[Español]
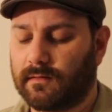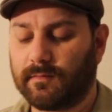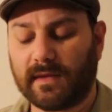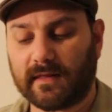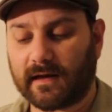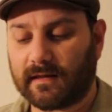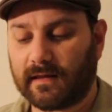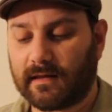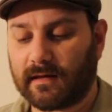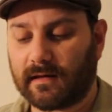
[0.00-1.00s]
Mi
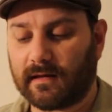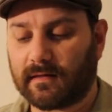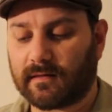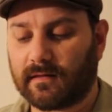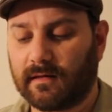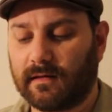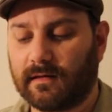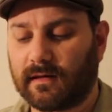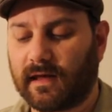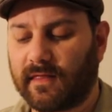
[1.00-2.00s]
táctica es
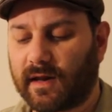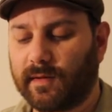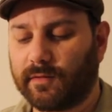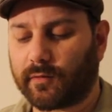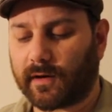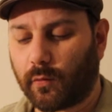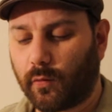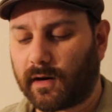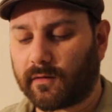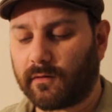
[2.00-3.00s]
quedarme en tu
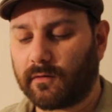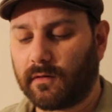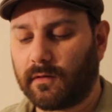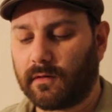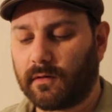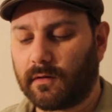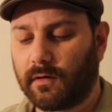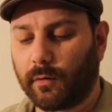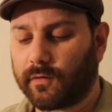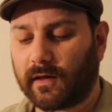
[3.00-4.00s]
recuerdo.
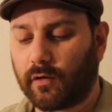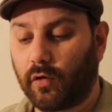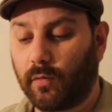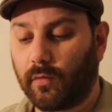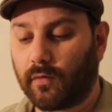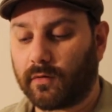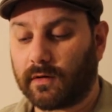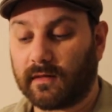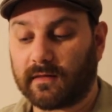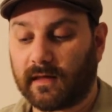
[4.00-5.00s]
No sé cómo
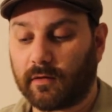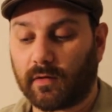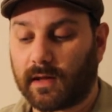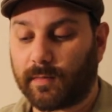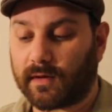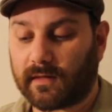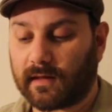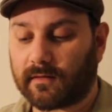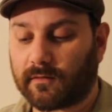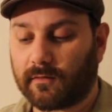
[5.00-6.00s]
ni sé con qué
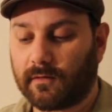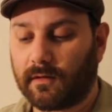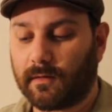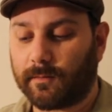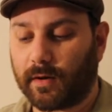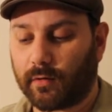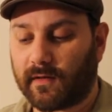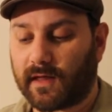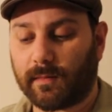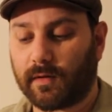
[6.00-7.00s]
pretexto, pero
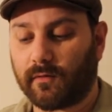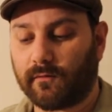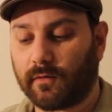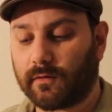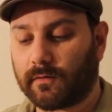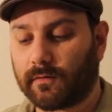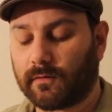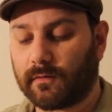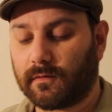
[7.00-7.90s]
quedarme con vos.